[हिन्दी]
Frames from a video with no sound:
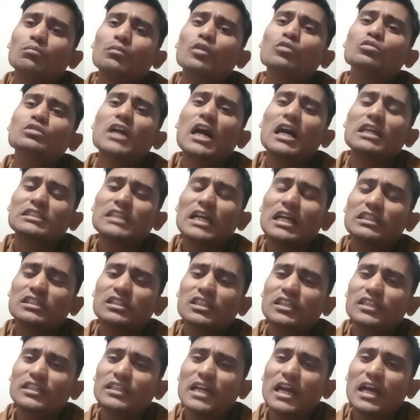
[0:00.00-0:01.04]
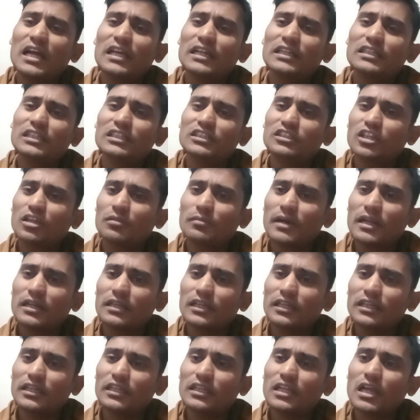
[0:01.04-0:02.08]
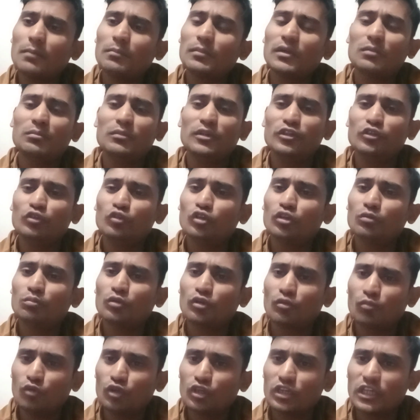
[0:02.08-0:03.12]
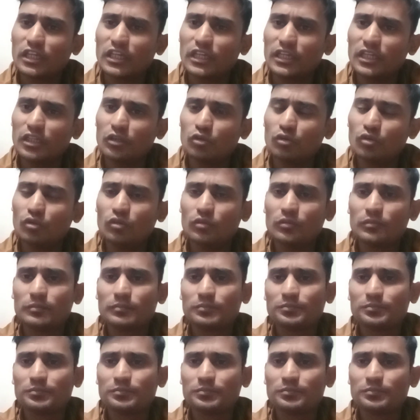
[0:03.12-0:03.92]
बहुत आसान तरीका है डिजिटल मार्केटिंग अपना वीडियो को प्रमोट करेंगे तो